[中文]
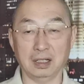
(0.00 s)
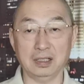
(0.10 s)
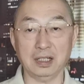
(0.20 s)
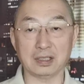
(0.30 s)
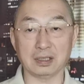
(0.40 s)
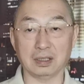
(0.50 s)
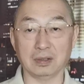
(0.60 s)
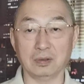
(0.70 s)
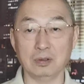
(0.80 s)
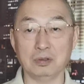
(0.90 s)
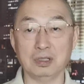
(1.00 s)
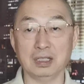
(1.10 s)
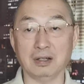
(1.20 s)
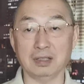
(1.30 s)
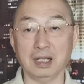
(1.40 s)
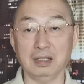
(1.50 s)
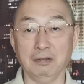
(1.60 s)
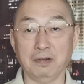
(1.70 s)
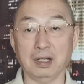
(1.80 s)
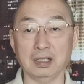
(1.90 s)
而这次共军的导弹
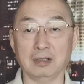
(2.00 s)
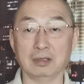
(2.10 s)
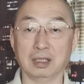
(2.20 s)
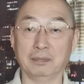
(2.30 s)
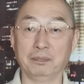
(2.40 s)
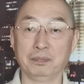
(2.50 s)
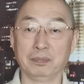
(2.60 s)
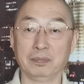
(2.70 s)
一放以后呢？